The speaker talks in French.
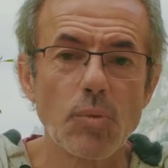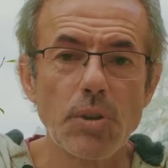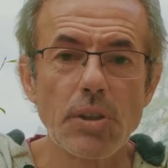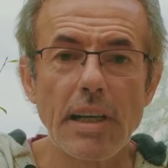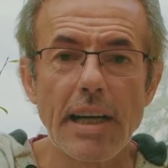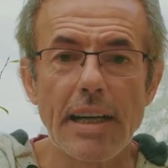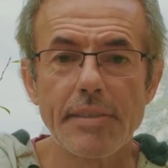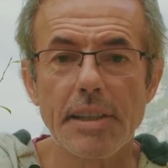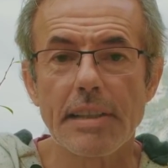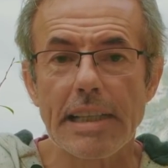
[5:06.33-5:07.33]
commun
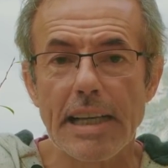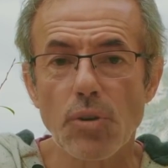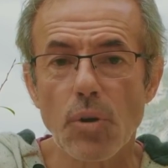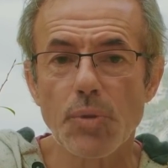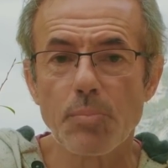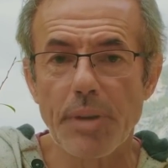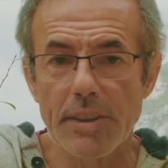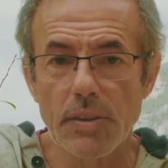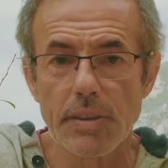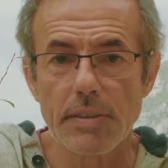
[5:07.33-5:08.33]
avec quatre autres
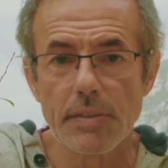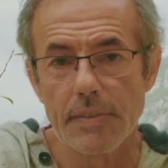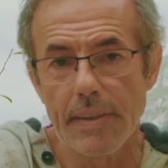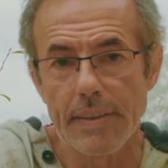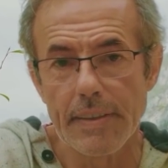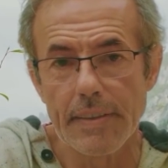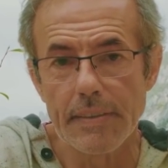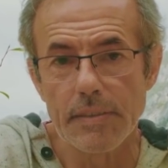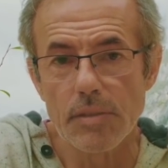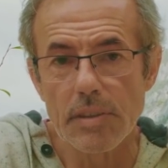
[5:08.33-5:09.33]
personnes
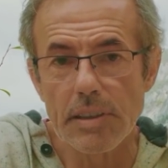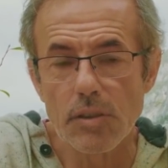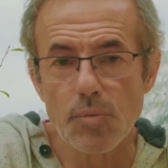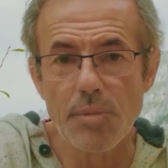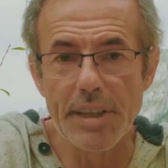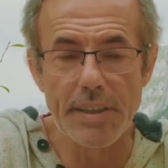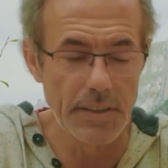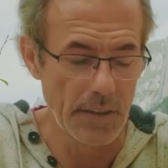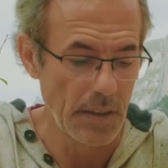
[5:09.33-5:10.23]
humaines.